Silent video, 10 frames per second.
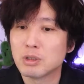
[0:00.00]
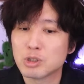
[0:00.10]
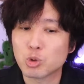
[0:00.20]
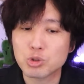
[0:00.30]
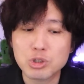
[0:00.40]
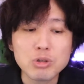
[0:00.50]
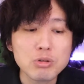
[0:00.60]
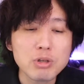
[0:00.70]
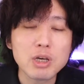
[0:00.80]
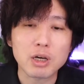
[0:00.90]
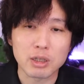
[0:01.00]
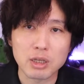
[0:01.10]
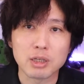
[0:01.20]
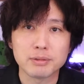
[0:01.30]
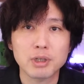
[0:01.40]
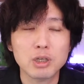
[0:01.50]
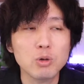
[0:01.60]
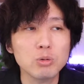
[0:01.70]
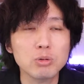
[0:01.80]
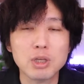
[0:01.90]
初週売上で先
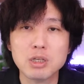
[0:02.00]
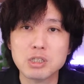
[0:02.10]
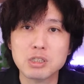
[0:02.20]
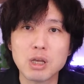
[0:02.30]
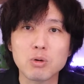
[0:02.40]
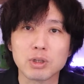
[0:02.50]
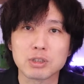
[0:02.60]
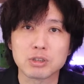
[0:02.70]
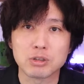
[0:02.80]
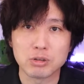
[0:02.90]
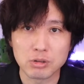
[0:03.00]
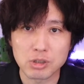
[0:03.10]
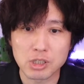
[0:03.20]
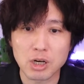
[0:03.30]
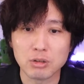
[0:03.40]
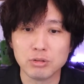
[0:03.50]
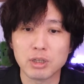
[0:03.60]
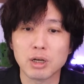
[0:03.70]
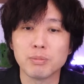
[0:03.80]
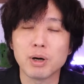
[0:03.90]
ほど提示したような数字が売
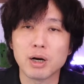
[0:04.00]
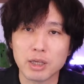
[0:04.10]
れた場合、